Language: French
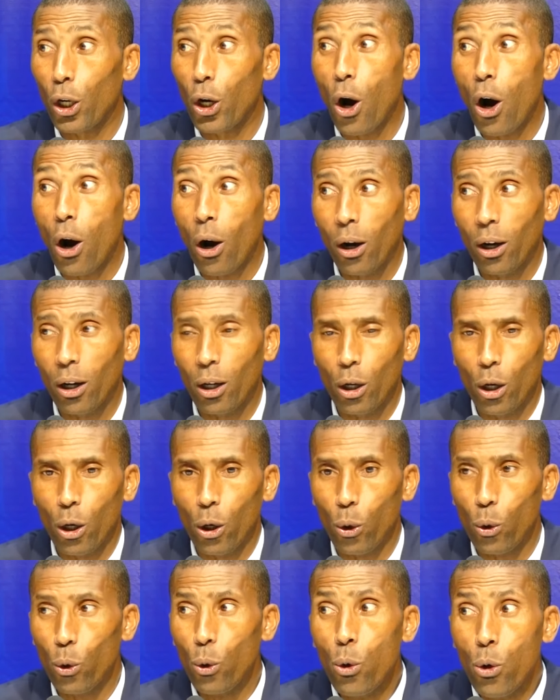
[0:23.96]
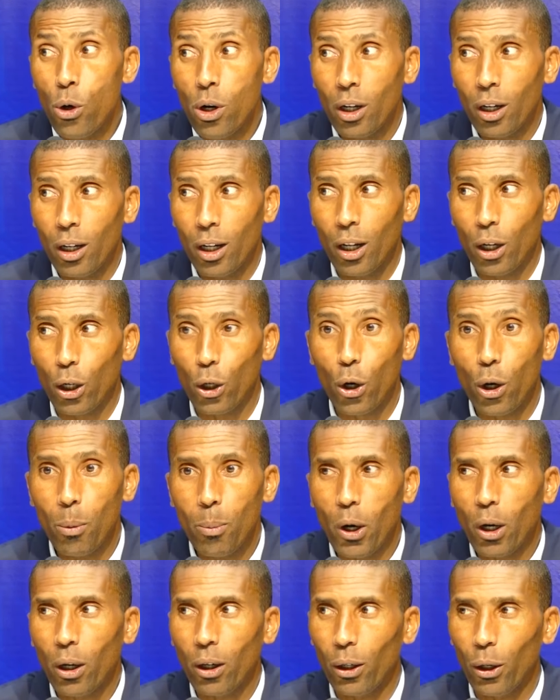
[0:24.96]
quand, où,
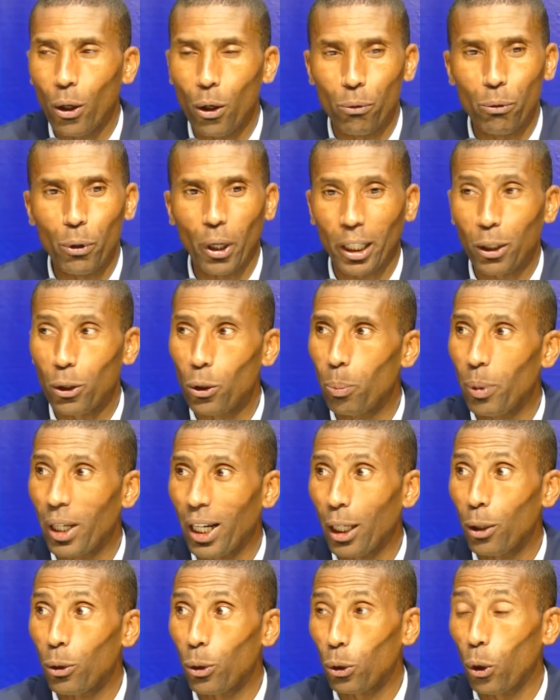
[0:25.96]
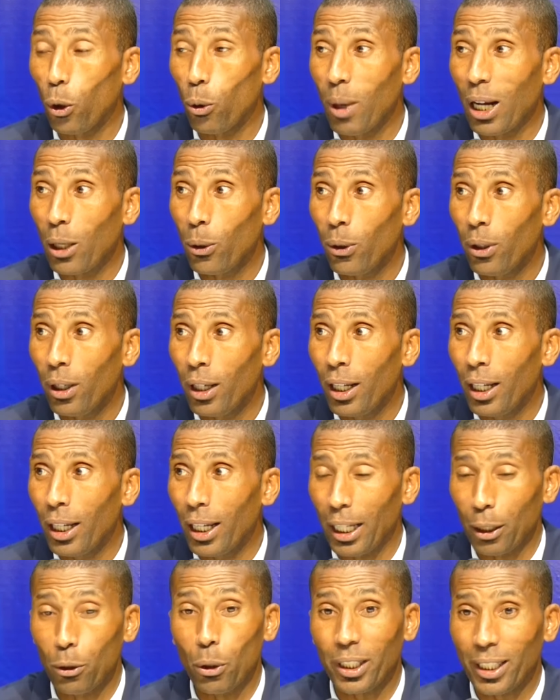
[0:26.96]
comment on veut récupérer notre ballon
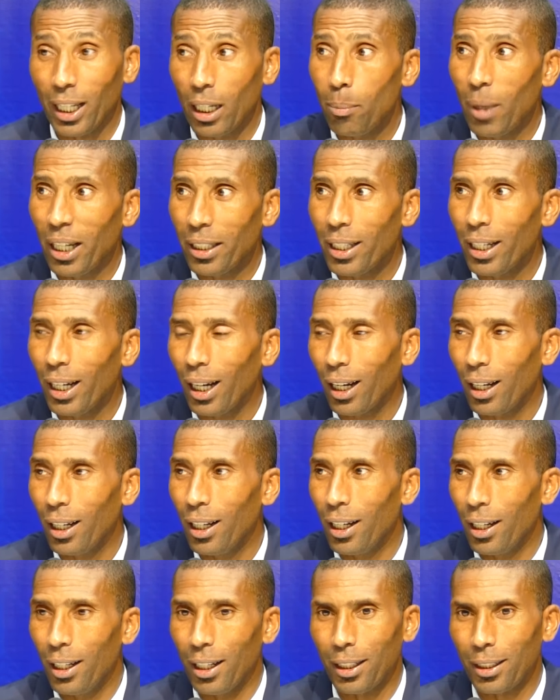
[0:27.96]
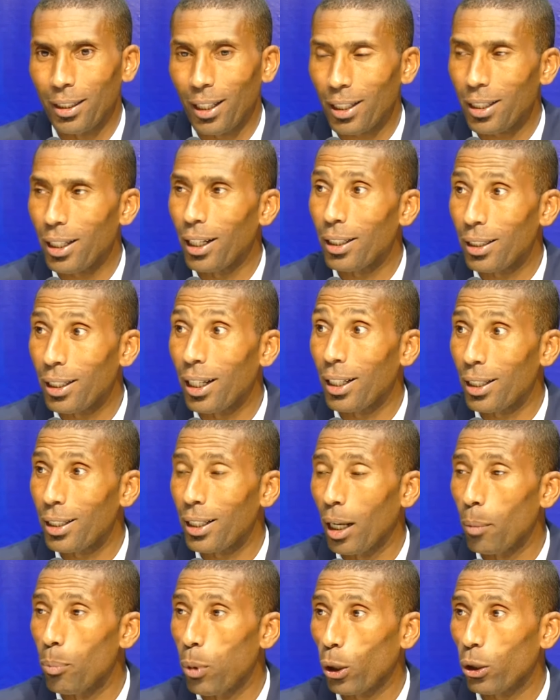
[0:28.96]
et de quelle manière. Et ça,
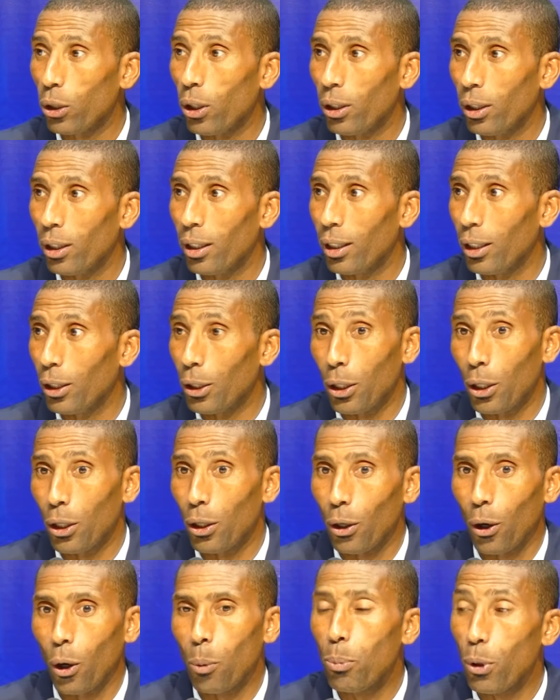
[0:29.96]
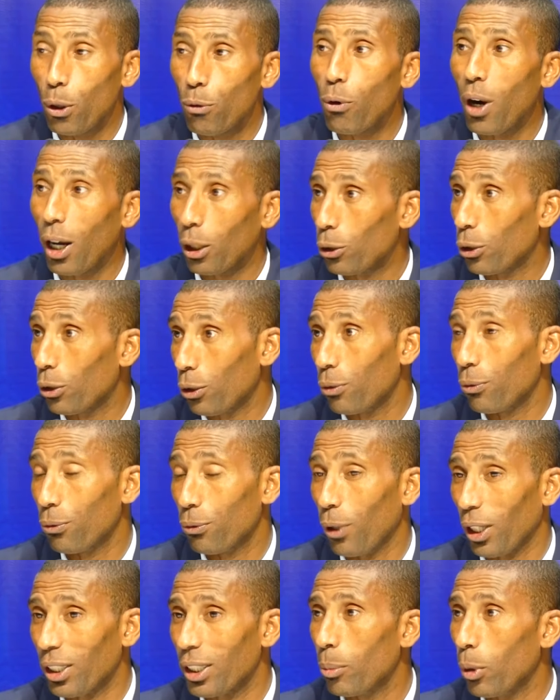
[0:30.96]
c'est important. on peut le voir
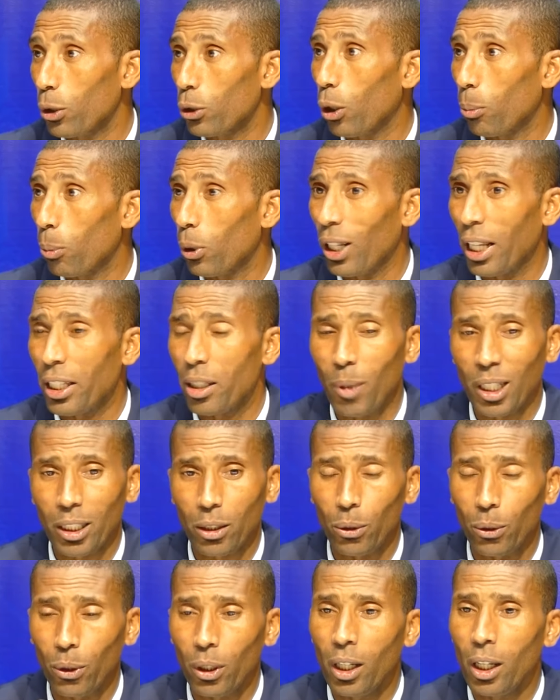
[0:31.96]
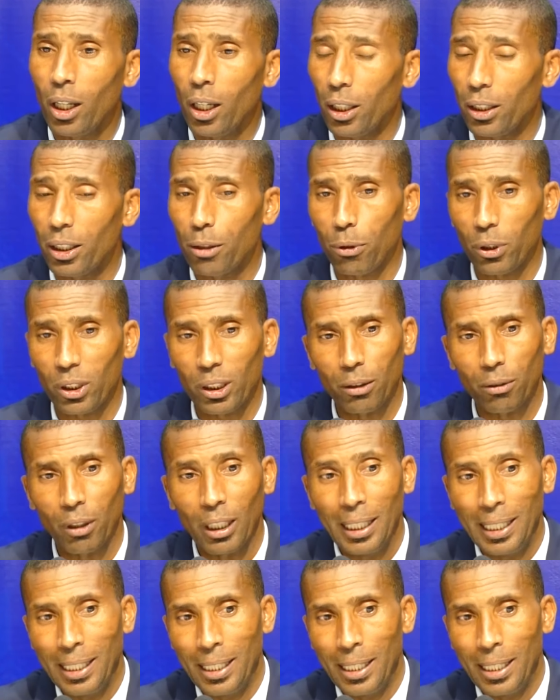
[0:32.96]
forcément sur le plan d'animation défensive.